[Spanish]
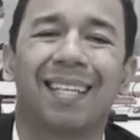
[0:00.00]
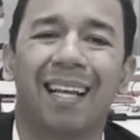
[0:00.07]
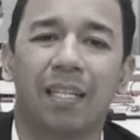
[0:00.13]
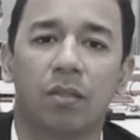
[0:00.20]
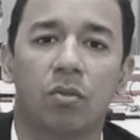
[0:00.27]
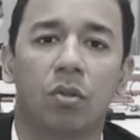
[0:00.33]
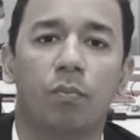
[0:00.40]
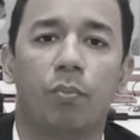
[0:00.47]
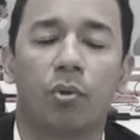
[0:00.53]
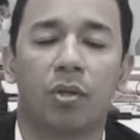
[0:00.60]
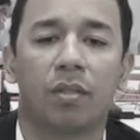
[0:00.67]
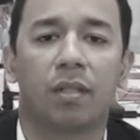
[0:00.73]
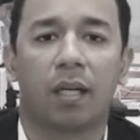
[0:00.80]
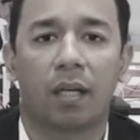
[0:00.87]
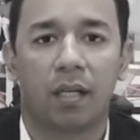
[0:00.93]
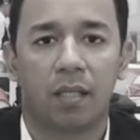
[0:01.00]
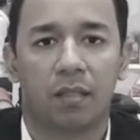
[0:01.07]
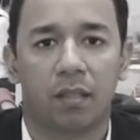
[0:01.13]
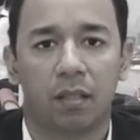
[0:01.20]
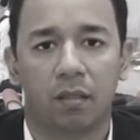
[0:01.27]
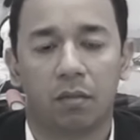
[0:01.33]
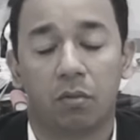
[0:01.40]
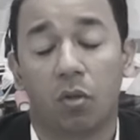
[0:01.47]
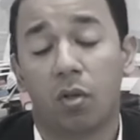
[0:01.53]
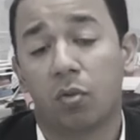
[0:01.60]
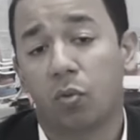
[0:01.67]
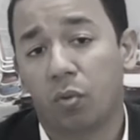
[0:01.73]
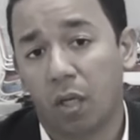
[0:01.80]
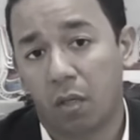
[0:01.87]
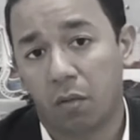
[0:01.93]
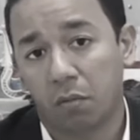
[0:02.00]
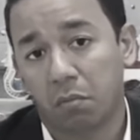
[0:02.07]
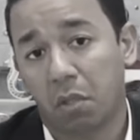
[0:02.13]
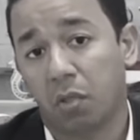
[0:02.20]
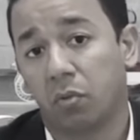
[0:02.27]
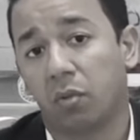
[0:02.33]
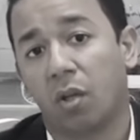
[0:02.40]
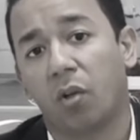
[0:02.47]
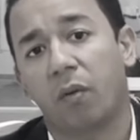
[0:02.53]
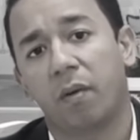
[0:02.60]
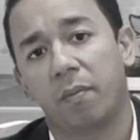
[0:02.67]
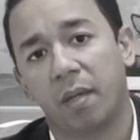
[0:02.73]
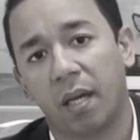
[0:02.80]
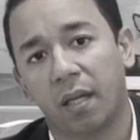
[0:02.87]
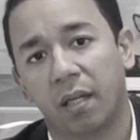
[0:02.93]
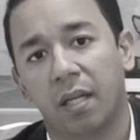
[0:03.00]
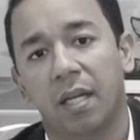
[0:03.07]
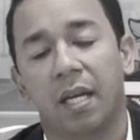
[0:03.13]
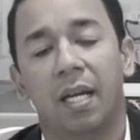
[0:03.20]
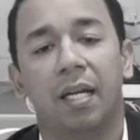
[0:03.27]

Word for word: pasando por esta crisis. Yo les sugiero que si usted lo ven bien,